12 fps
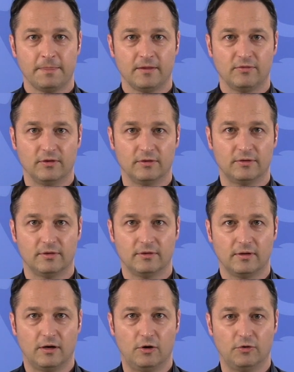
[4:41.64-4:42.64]
sind
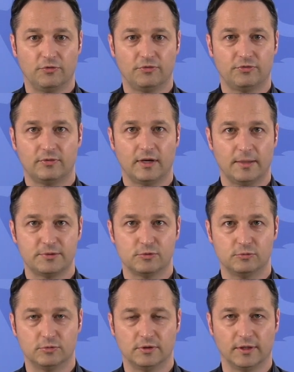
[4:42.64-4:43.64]
auf
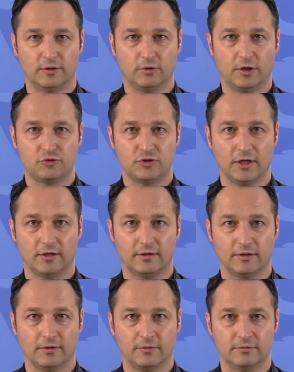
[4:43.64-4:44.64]
absoluten
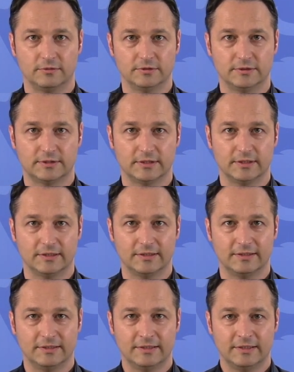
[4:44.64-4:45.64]
Rekordständen und äh,